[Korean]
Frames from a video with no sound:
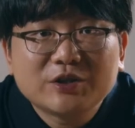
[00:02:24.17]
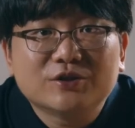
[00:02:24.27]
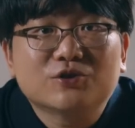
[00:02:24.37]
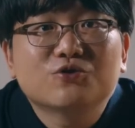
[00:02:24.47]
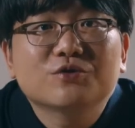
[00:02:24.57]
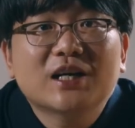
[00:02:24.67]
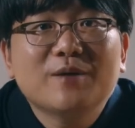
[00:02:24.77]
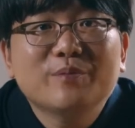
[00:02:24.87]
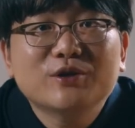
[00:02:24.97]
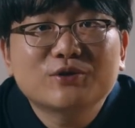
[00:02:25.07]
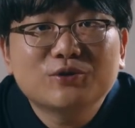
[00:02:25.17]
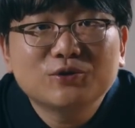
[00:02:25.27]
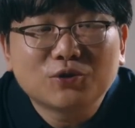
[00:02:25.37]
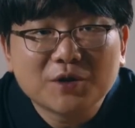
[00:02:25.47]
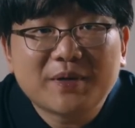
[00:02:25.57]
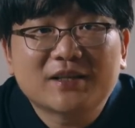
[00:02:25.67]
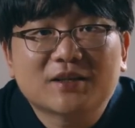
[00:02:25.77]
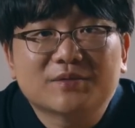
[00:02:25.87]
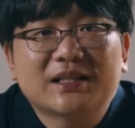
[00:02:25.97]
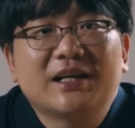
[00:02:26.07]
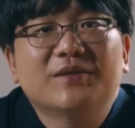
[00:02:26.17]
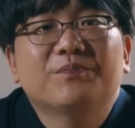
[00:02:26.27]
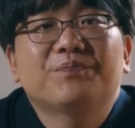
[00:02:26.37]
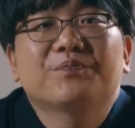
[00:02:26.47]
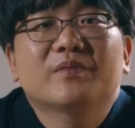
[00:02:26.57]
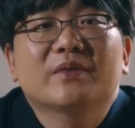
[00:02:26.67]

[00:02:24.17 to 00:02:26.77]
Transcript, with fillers: 다음은 중간 변수를 도입하는 겁니다.